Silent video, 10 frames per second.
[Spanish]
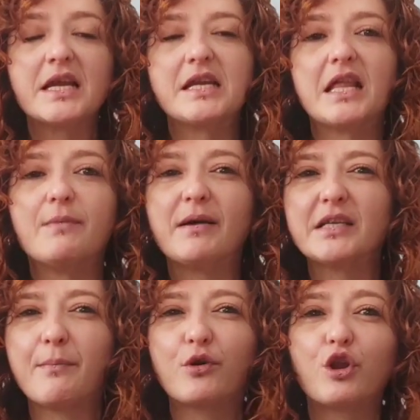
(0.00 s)
que
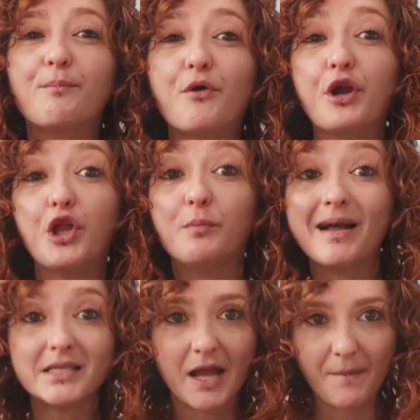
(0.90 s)
además aporta un poquito
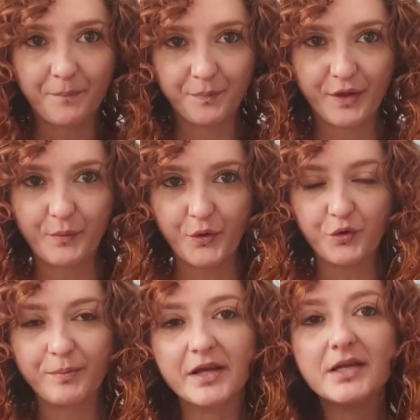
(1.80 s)
más de
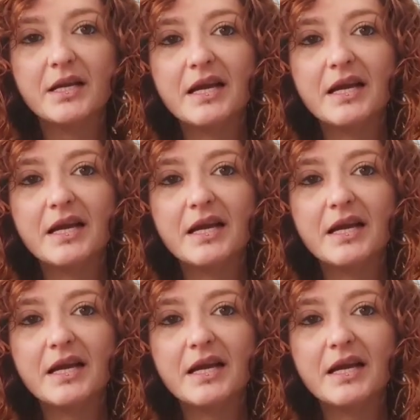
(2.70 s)
volumen.